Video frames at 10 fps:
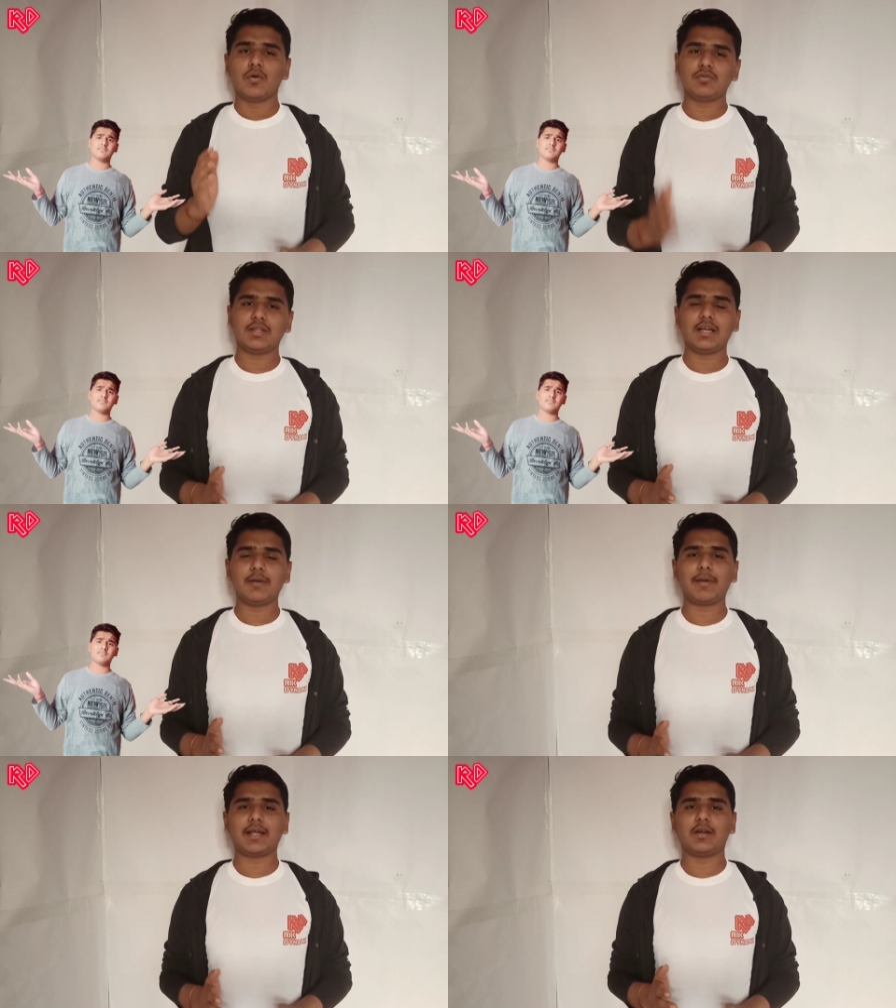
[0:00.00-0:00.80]
उस तरह का
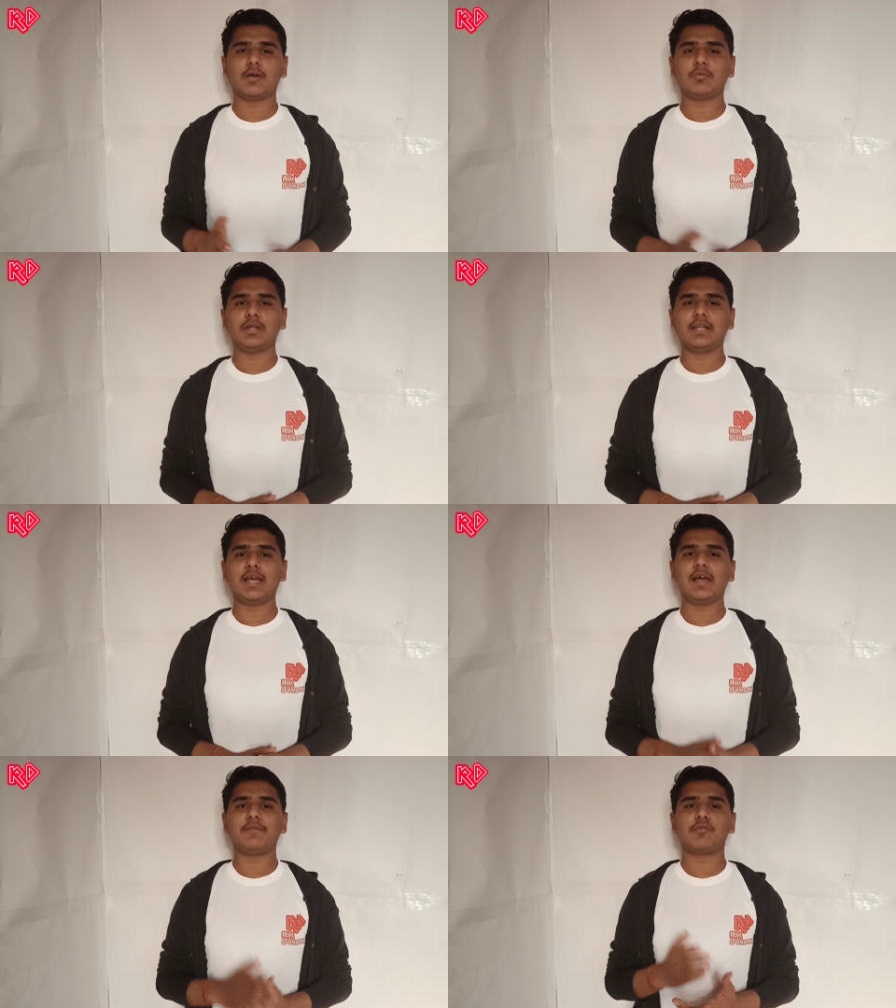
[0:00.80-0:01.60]
बैकग्राउंड आपको लेना
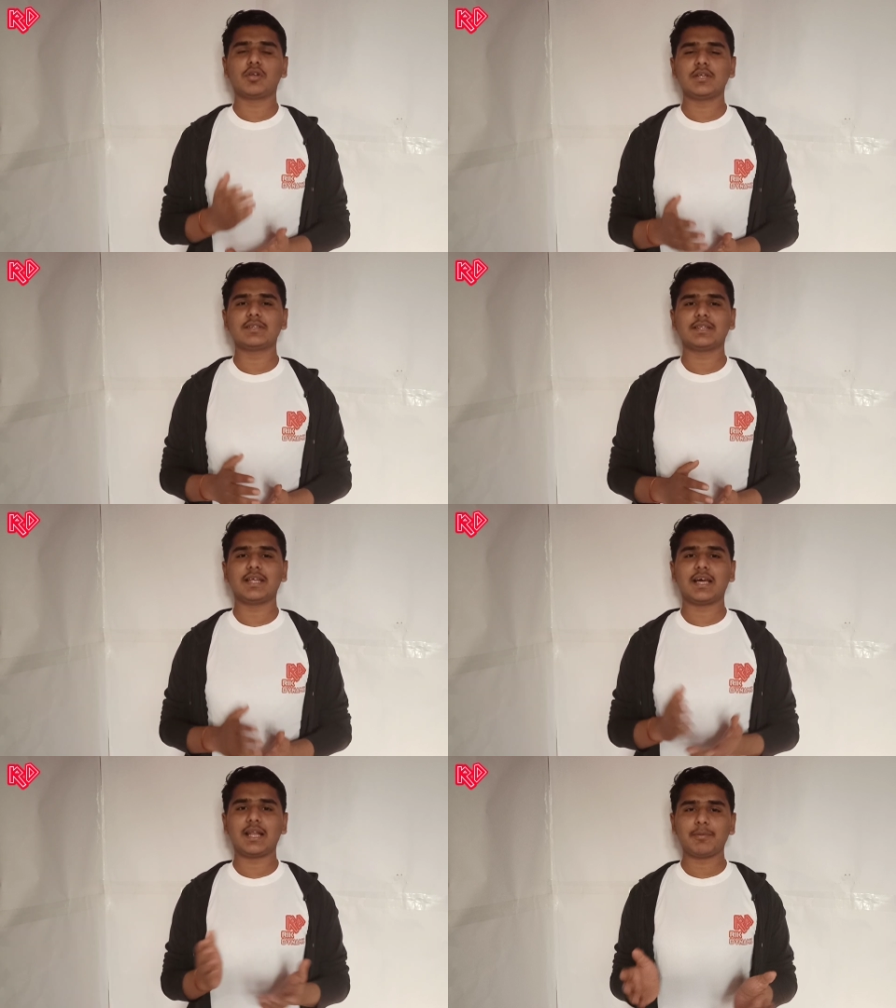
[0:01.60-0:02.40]
है फोटो खींच सकते
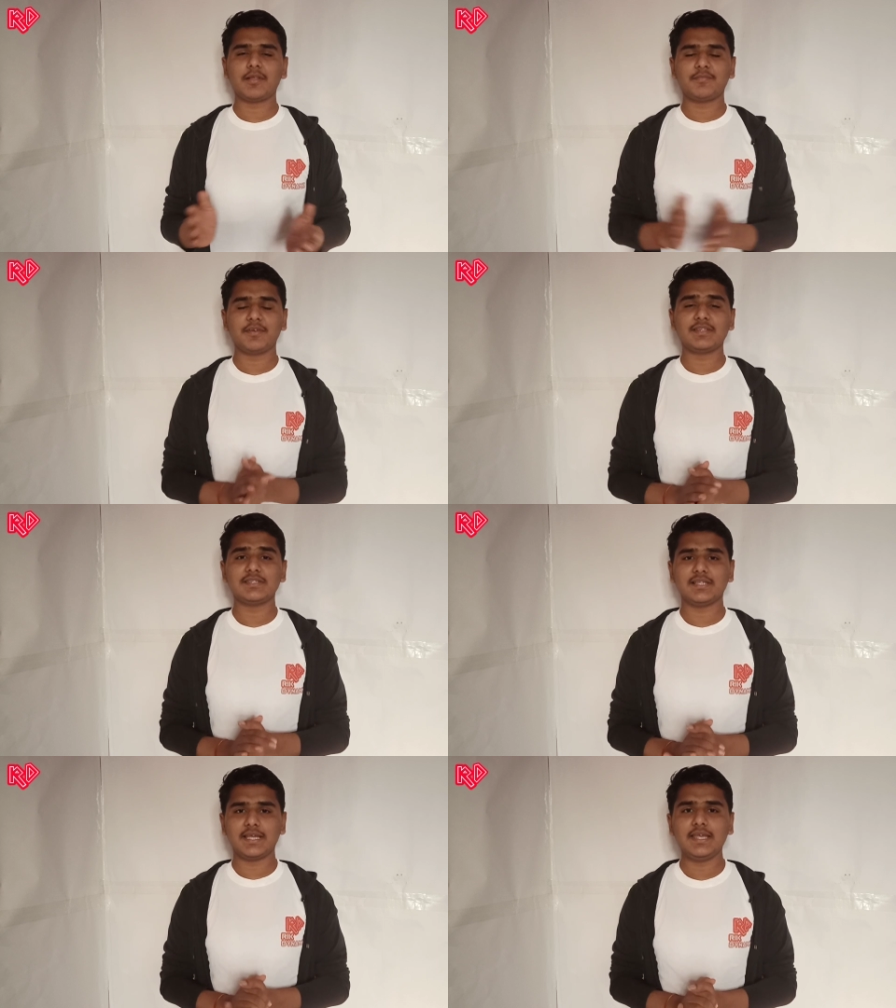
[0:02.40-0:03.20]
हैं अगर आपके पास पीएनजी
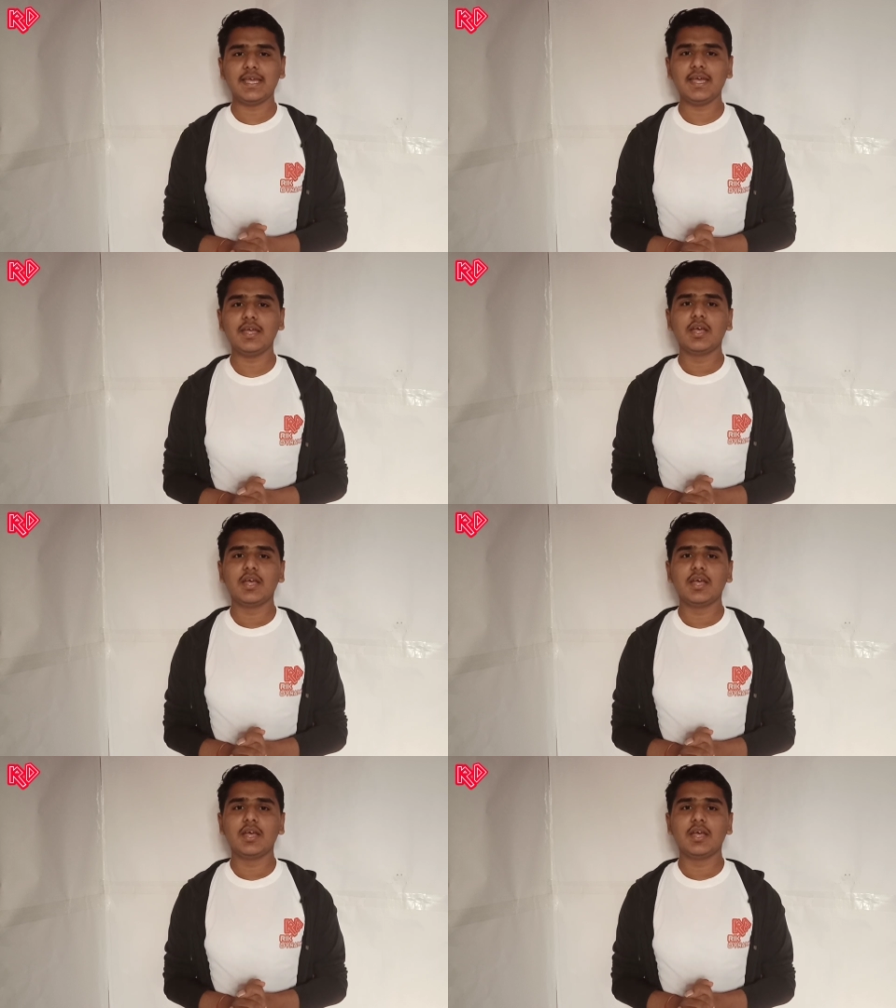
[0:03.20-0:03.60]
नहीं है